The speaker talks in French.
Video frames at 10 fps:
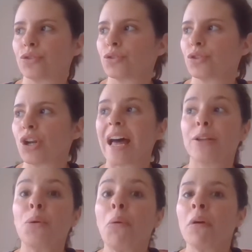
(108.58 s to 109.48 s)
jeune
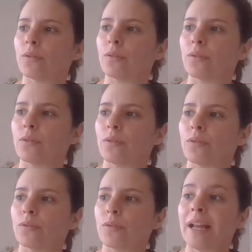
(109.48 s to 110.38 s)
ado. Euh,
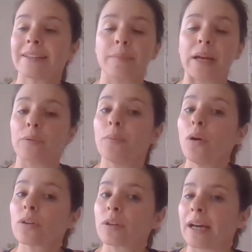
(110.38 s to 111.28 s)
voilà, sa mère lui
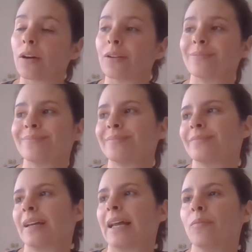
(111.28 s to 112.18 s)
manque, alors
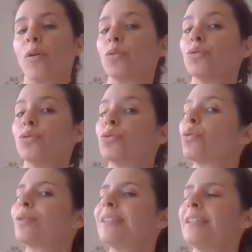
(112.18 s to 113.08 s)
elle manque aux deux
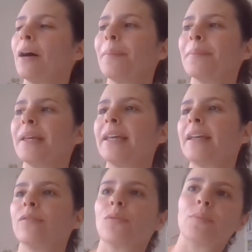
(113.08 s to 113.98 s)
autres aussi, hein, mais
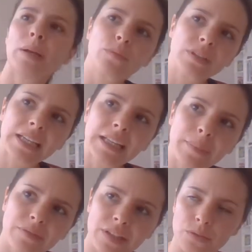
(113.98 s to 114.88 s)
ils vont pas le montrer de la
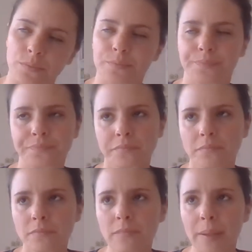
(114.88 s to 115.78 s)
même façon.
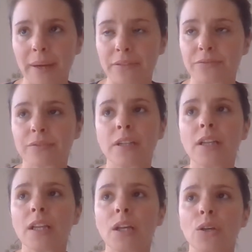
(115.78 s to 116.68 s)
Bref,
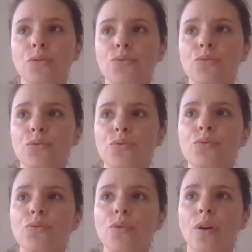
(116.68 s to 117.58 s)
du
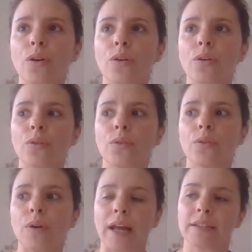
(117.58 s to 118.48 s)
coup, euh,
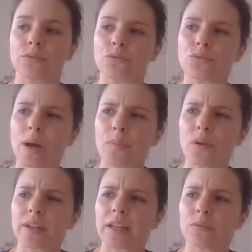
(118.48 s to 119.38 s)
voilà, ils sont toujours un peu
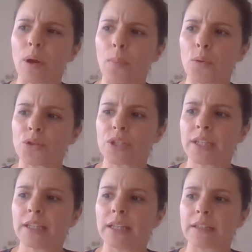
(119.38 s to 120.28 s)
en train de lui
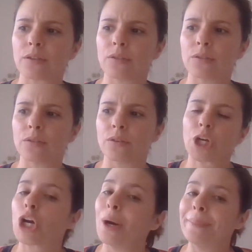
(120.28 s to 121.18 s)
reprocher d'être
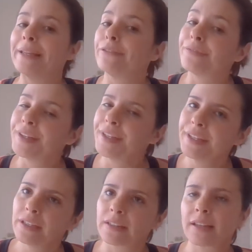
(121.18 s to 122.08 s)
comme les
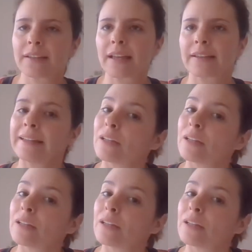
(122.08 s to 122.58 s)
filles et de s'intéresser à des